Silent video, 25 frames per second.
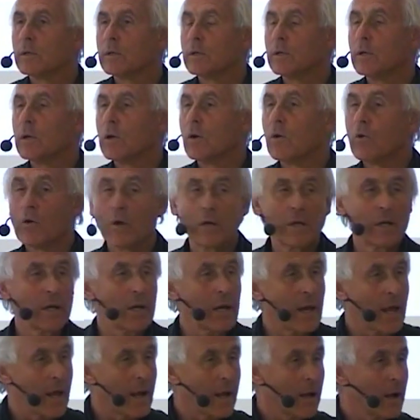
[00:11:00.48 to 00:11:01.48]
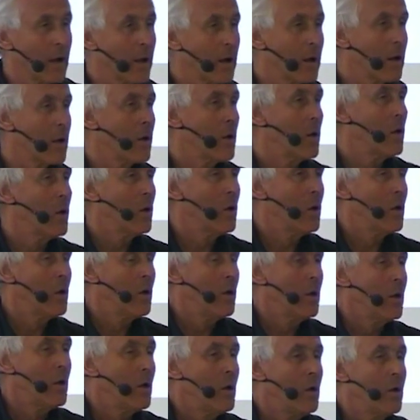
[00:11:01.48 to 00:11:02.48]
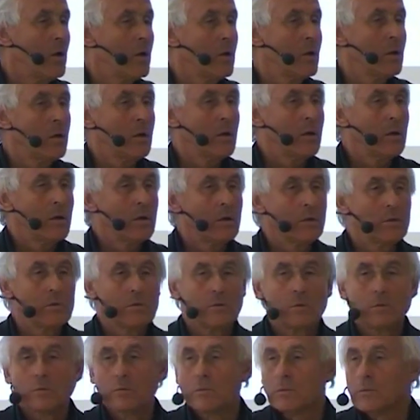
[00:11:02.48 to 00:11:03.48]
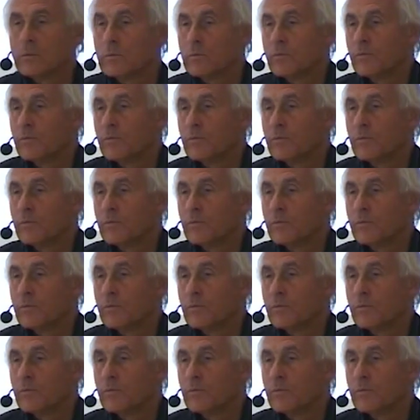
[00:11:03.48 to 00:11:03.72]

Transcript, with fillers: äh, Orny Lang äh, und